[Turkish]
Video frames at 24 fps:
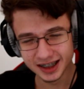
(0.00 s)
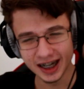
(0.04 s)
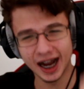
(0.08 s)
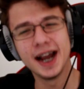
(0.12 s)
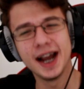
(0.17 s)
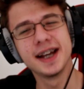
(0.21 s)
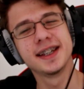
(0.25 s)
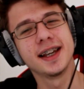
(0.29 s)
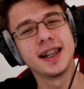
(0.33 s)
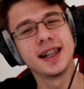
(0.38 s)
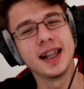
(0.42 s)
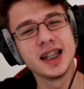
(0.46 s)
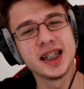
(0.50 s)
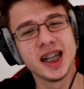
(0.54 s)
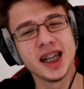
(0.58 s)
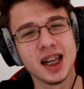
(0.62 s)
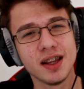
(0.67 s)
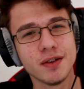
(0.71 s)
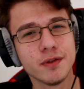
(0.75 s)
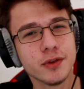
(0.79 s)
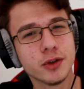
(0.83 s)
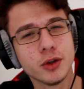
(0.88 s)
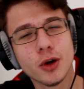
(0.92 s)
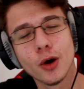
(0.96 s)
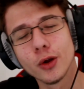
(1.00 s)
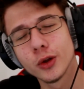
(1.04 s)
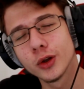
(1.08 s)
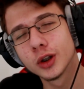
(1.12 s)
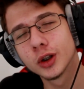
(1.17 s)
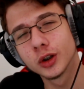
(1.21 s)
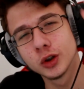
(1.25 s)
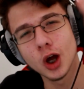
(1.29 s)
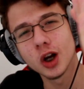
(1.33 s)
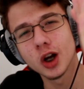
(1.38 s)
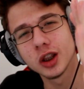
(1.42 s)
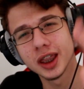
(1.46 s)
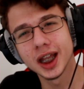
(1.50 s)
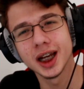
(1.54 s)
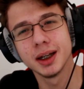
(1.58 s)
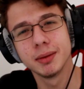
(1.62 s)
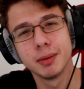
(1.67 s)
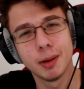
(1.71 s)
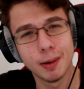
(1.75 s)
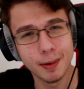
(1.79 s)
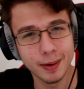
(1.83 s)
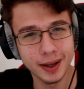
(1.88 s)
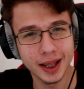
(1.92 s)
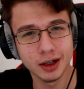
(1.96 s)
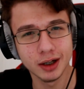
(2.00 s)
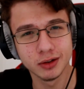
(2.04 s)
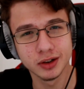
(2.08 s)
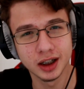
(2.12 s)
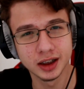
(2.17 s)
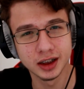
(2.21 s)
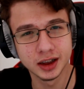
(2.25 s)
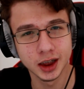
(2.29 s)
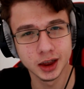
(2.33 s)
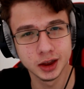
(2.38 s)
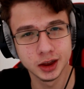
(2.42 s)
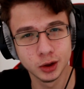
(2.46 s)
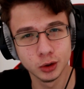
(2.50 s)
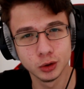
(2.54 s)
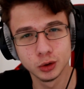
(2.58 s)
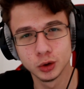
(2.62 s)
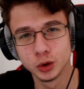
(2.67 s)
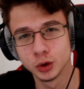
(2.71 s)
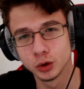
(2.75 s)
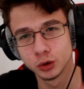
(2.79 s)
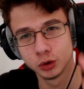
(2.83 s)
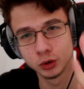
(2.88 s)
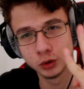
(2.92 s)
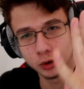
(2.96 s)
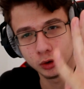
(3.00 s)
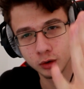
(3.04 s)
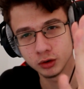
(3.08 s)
Gayet eğlenceli bir video oldu. 4 tane birbirinden güzel test çözdük.